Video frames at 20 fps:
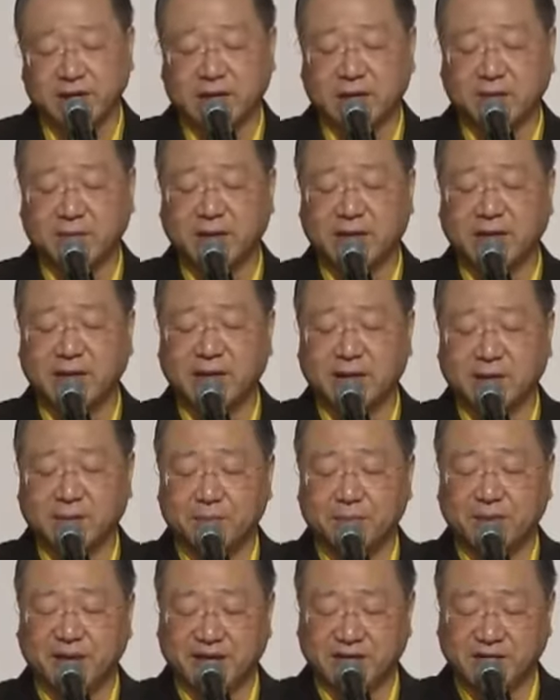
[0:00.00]
那么。
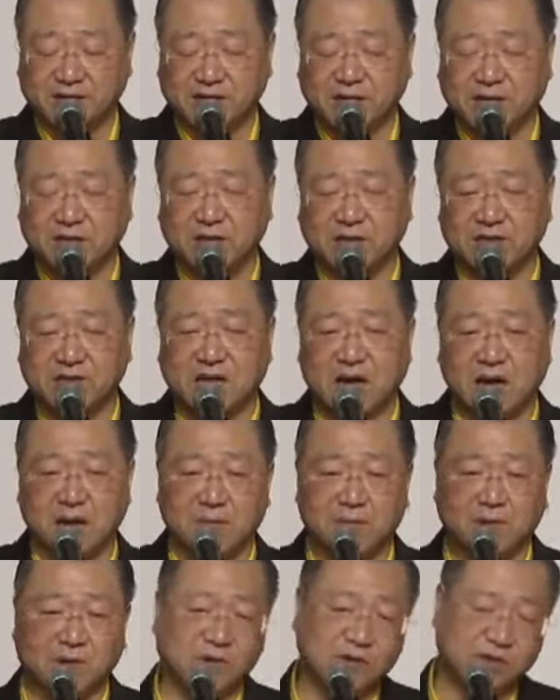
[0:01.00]
边上的
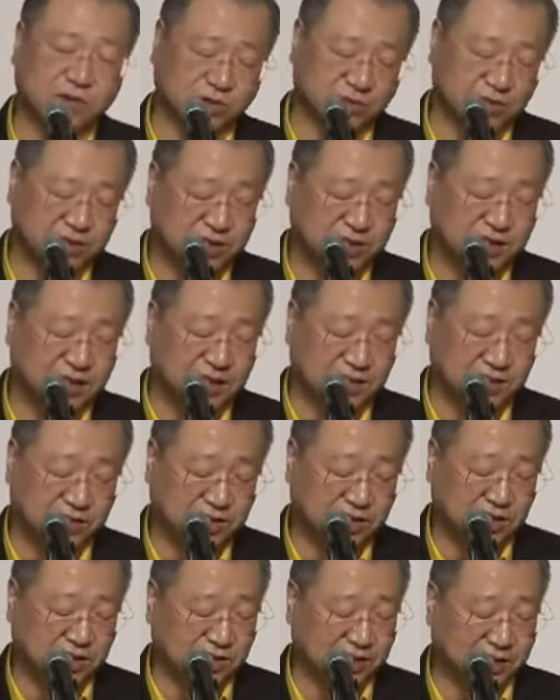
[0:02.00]
参谋就献
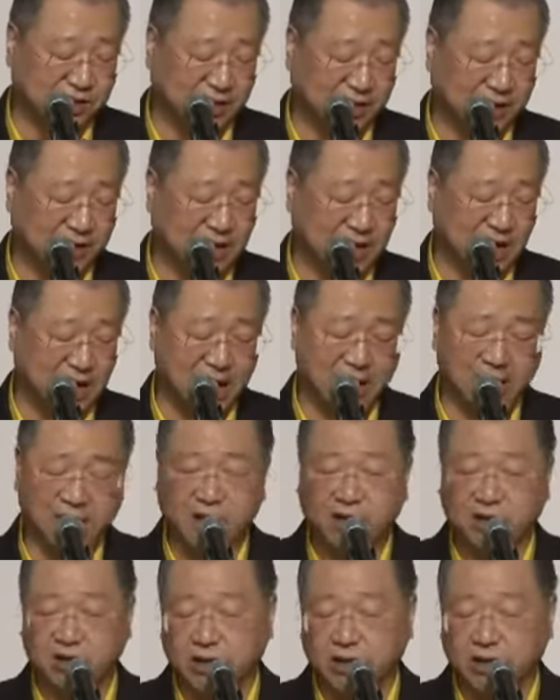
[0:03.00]
祭给他，